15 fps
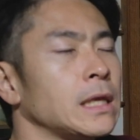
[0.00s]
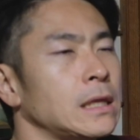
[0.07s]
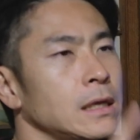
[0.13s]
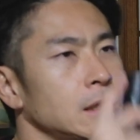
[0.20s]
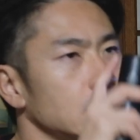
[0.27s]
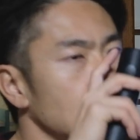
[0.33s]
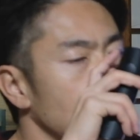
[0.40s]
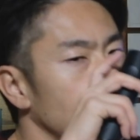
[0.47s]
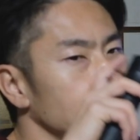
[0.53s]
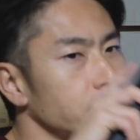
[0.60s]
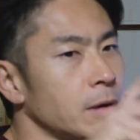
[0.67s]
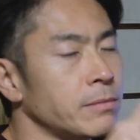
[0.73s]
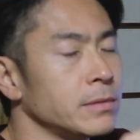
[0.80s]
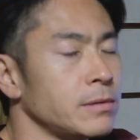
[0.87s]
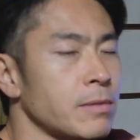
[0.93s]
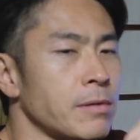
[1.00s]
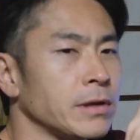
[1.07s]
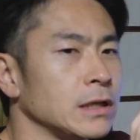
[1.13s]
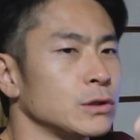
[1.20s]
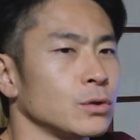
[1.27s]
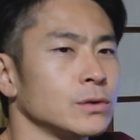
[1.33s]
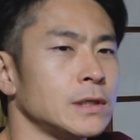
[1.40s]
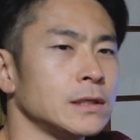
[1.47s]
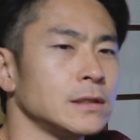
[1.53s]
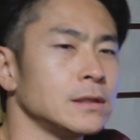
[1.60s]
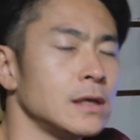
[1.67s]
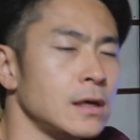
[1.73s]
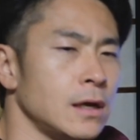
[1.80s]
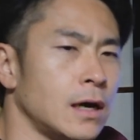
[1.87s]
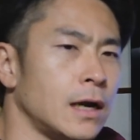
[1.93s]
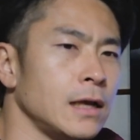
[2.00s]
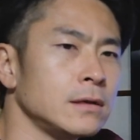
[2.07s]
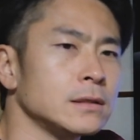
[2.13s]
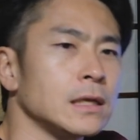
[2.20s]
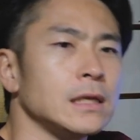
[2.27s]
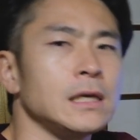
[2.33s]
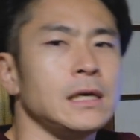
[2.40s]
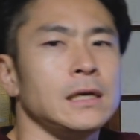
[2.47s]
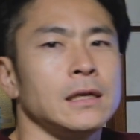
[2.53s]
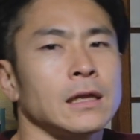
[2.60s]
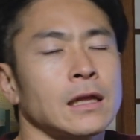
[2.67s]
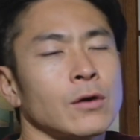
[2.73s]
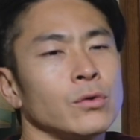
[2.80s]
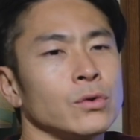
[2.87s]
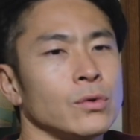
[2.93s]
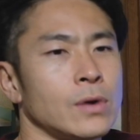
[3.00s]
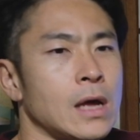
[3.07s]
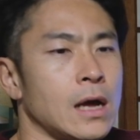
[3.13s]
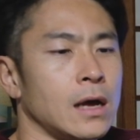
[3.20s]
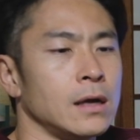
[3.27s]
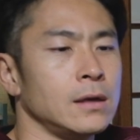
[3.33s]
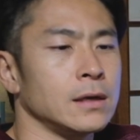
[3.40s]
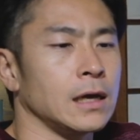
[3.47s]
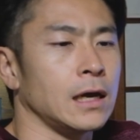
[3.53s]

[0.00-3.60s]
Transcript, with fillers: でできた 今, 今まで直接 Alexa に聞いてたことが、